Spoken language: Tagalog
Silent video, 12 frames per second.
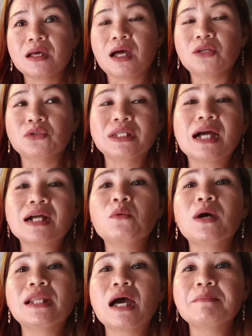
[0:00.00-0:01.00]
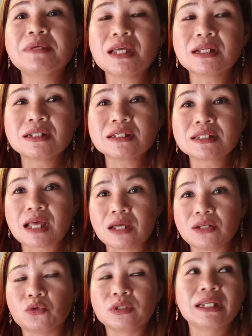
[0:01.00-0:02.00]
ano, ginagawa namin yan
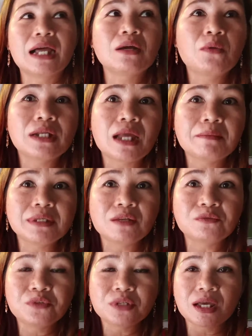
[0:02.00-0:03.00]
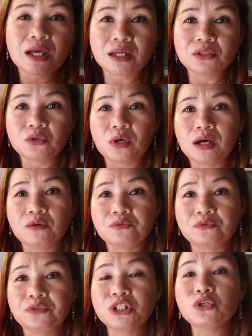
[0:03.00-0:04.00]
sa ano, ginagawa namin yan via ano, uh,
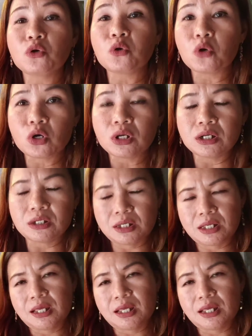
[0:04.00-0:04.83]
video call.